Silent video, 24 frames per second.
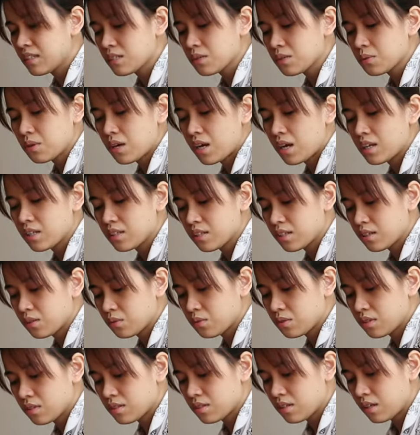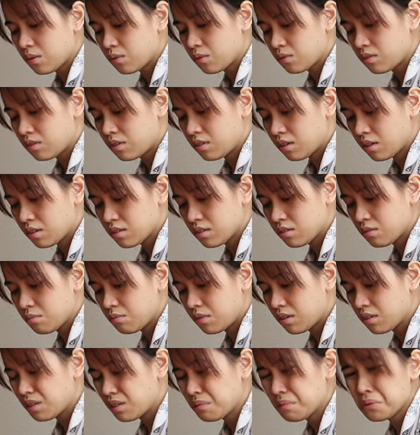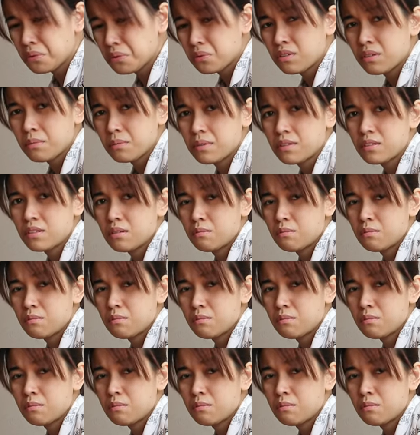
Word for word: dress ko galing din sa Saudi. Kasi yung mga damit ko naman,